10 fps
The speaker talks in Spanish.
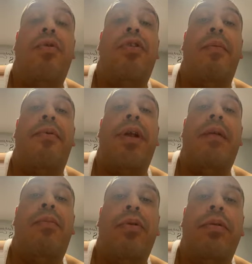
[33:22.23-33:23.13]
Él murió
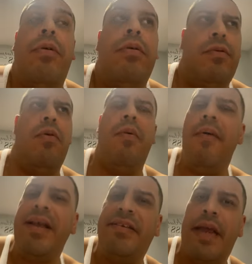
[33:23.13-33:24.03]
por el mundo.
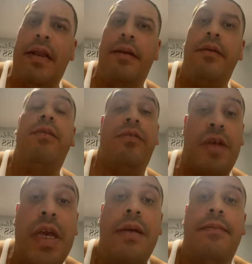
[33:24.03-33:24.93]
¿Cómo va a ser?
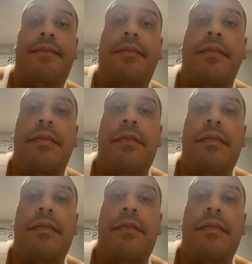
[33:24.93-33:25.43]
Sí.